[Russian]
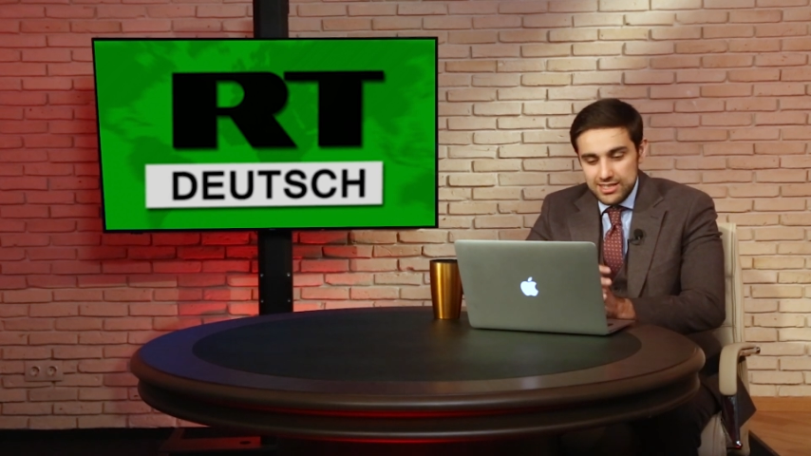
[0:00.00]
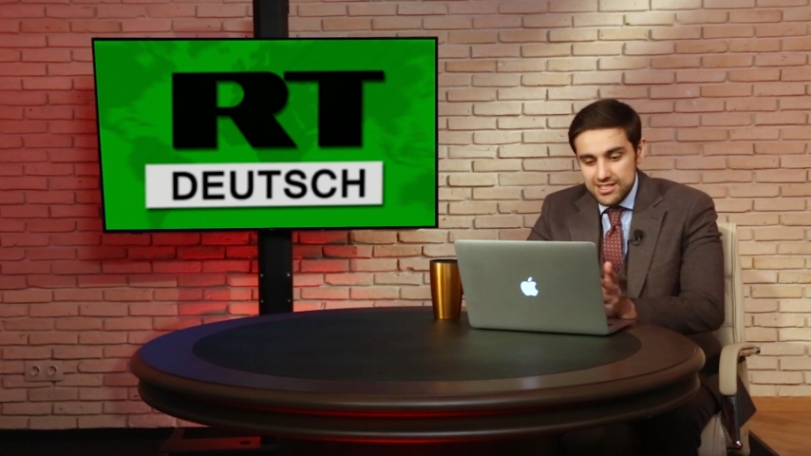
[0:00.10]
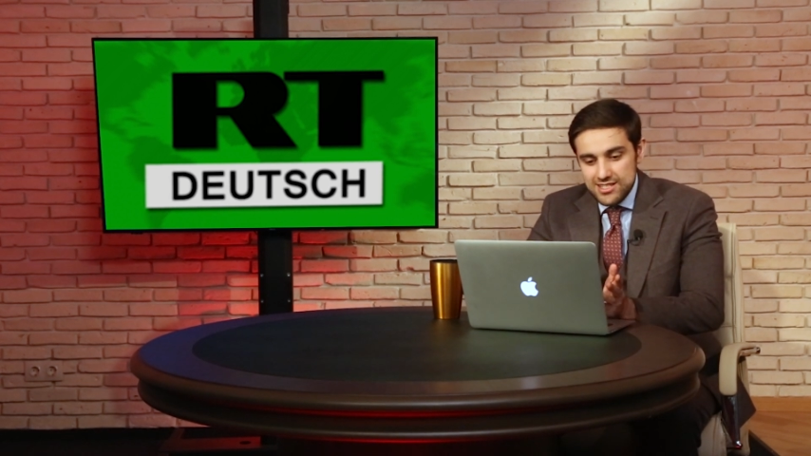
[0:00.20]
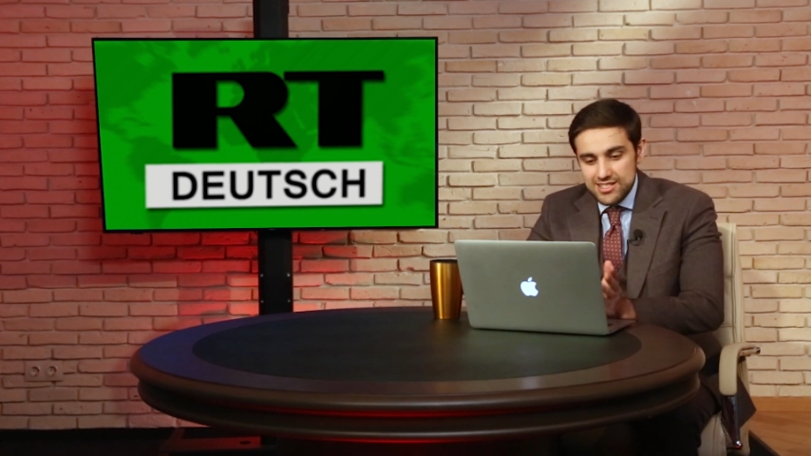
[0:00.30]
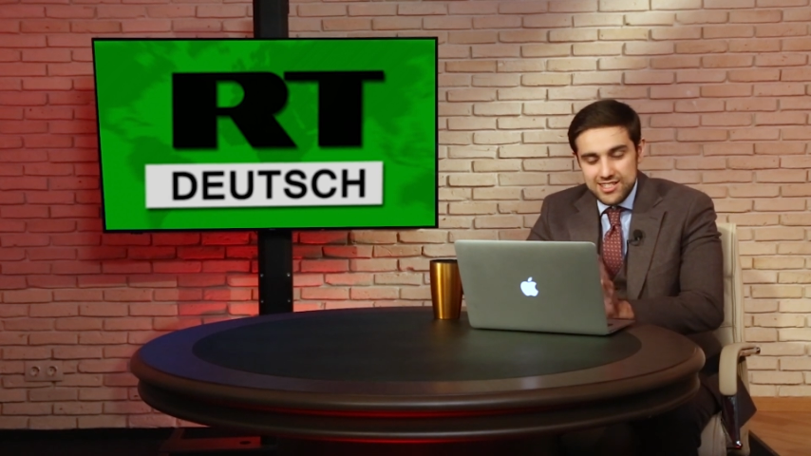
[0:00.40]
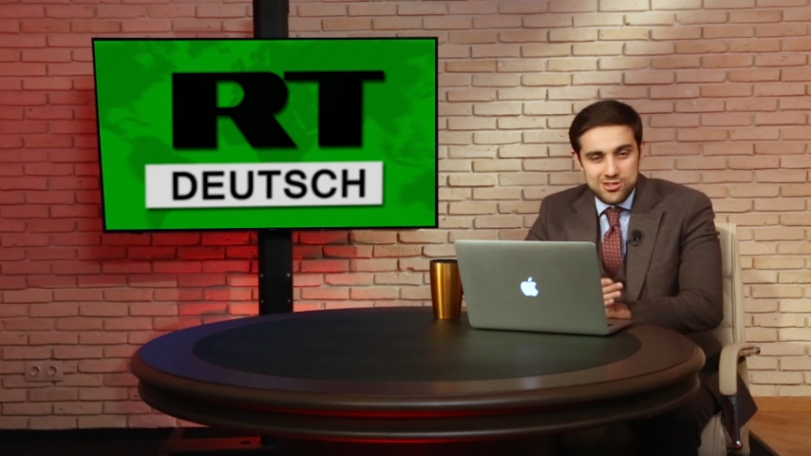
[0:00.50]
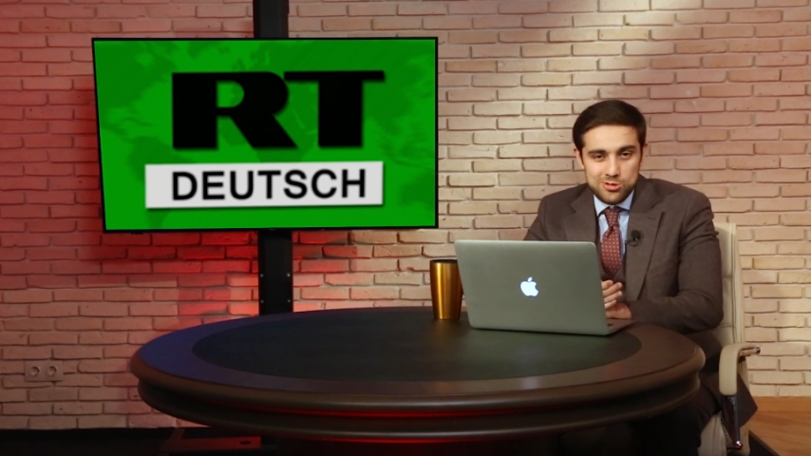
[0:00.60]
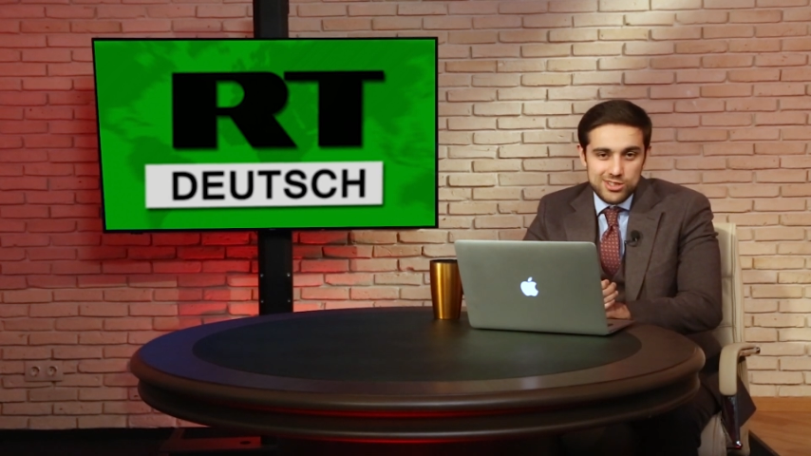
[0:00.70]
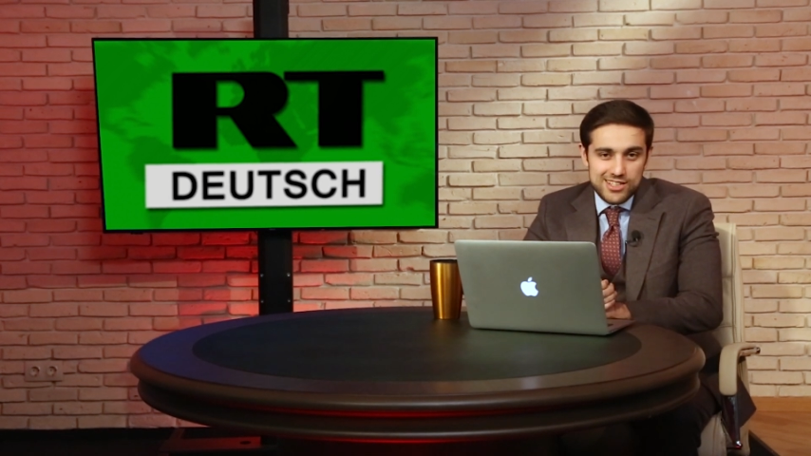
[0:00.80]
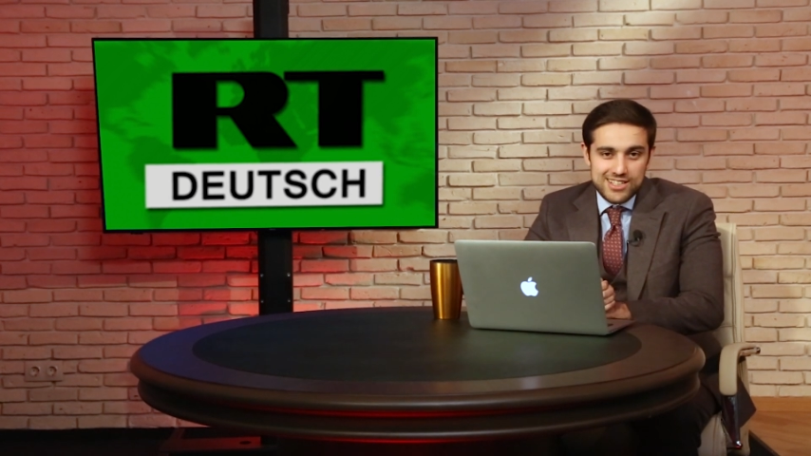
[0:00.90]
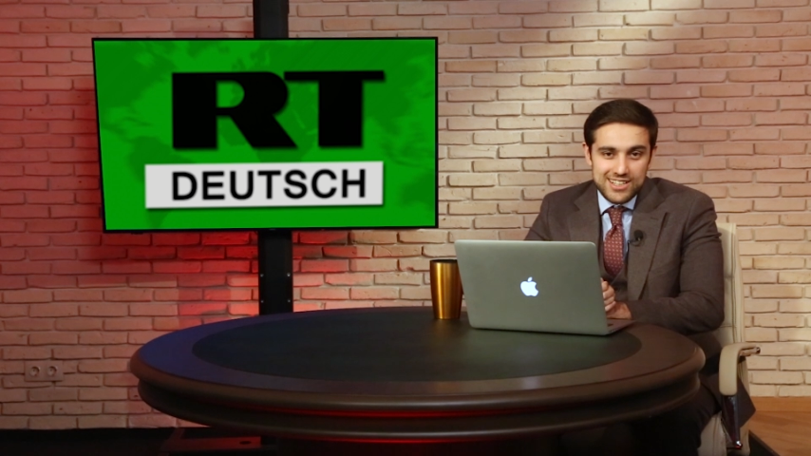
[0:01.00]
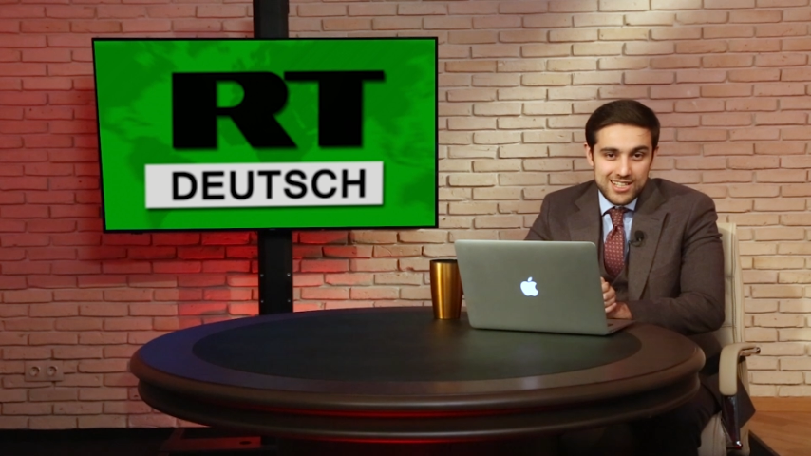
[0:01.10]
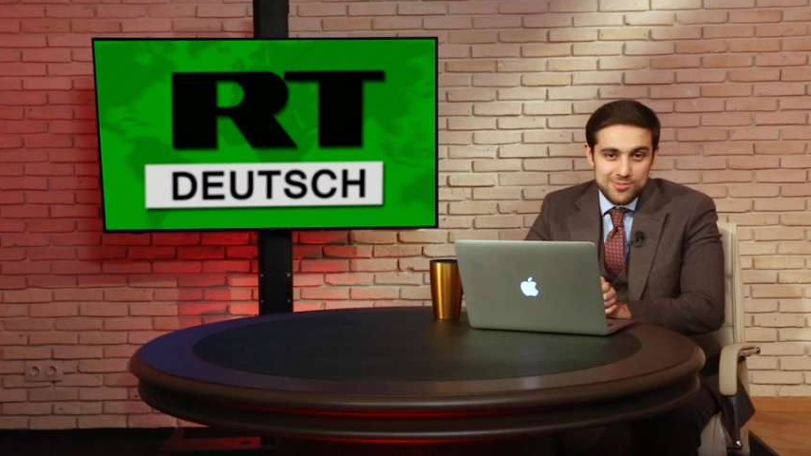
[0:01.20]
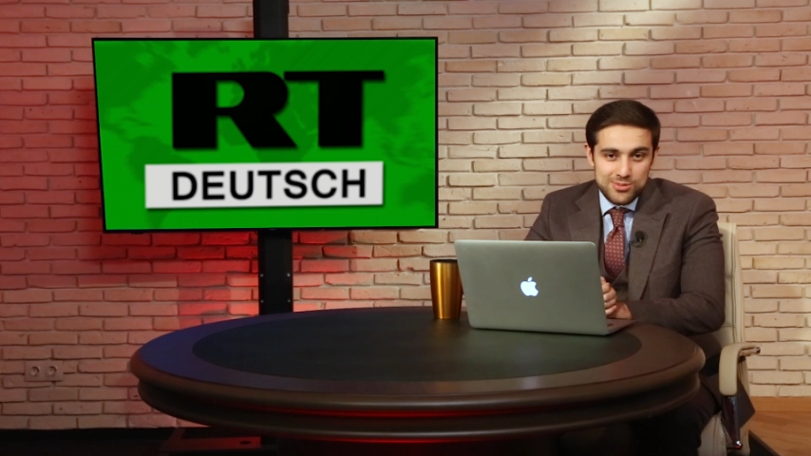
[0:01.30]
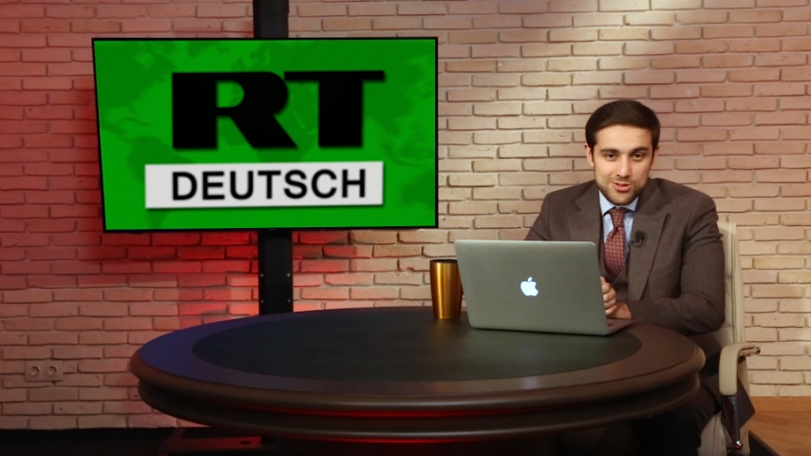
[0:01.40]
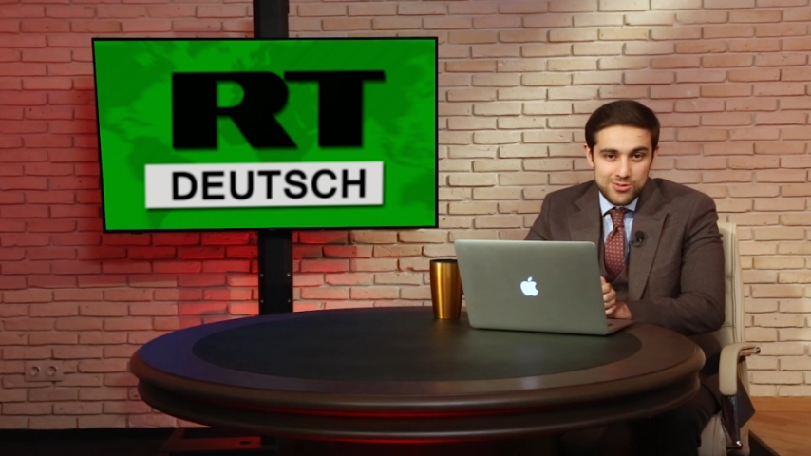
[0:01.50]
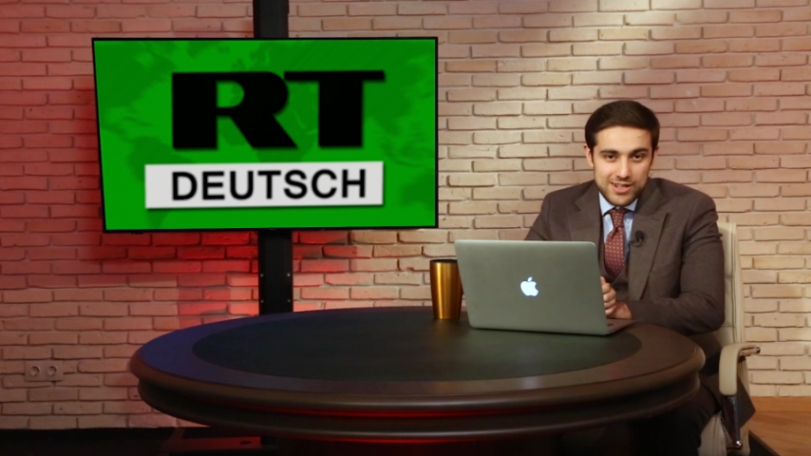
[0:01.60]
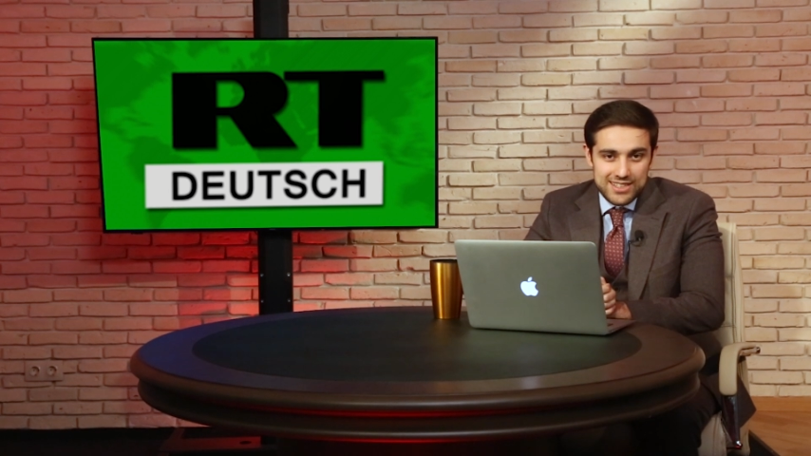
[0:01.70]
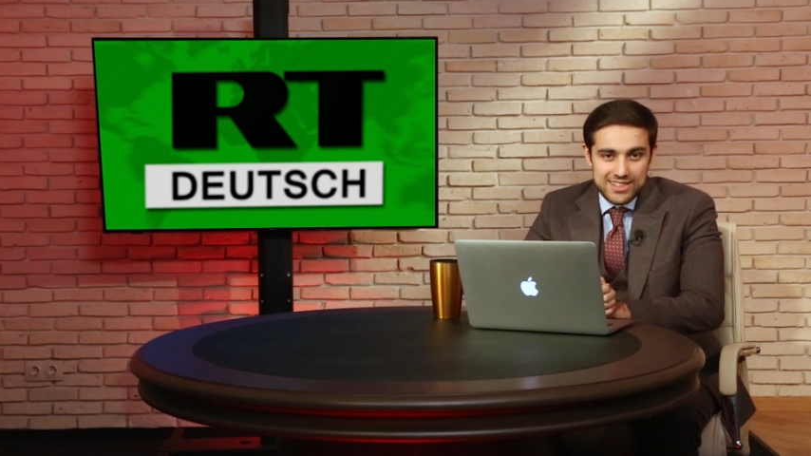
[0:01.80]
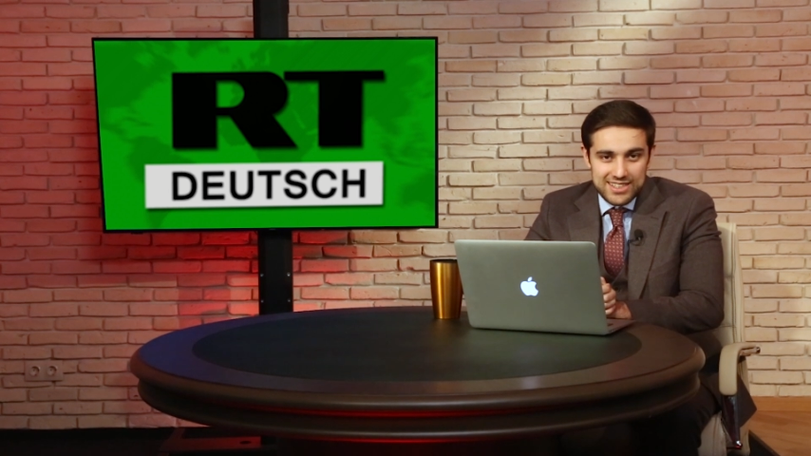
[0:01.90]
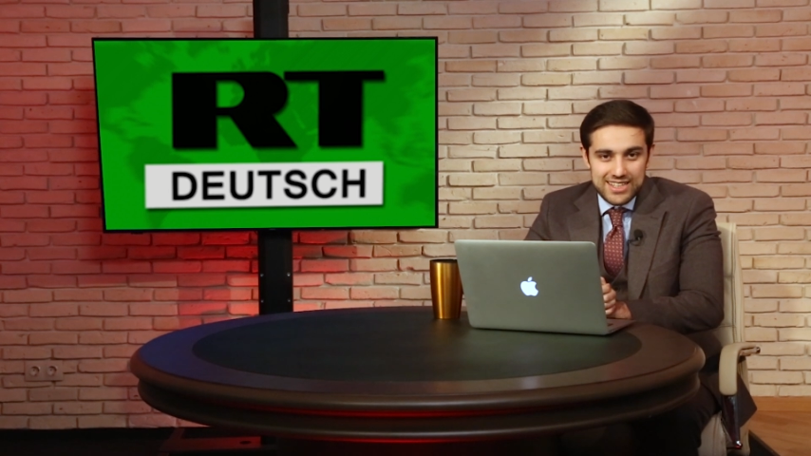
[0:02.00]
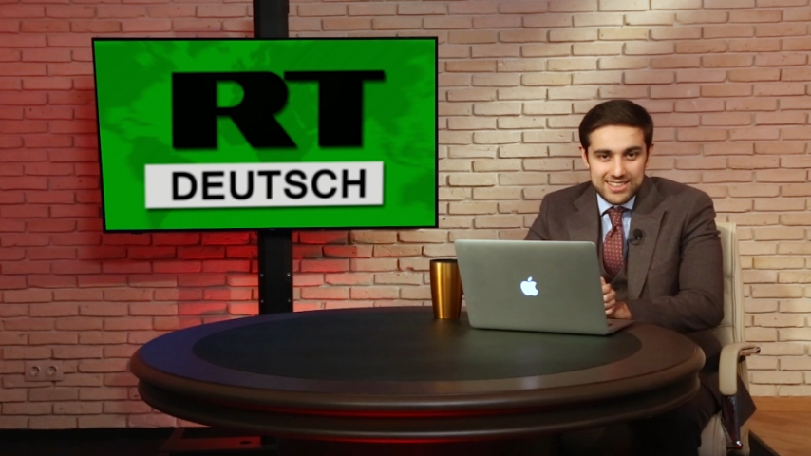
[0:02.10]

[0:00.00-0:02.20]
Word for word: Надо сказать, что этот канал буквально на